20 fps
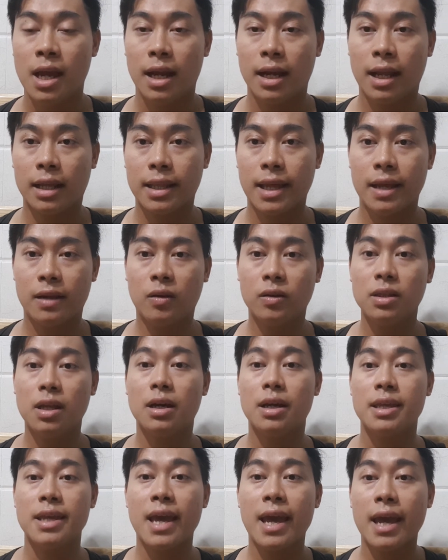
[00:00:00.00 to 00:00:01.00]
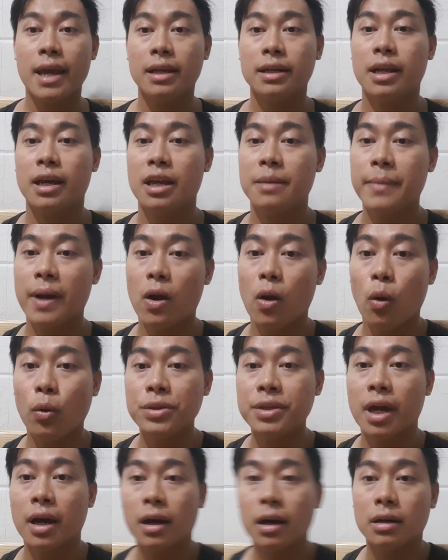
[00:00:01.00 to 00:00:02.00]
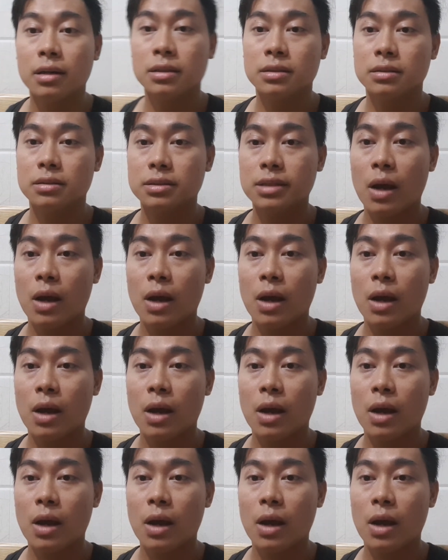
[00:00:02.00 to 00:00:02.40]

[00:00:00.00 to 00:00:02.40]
là thầy có thời gian để mà hỗ trợ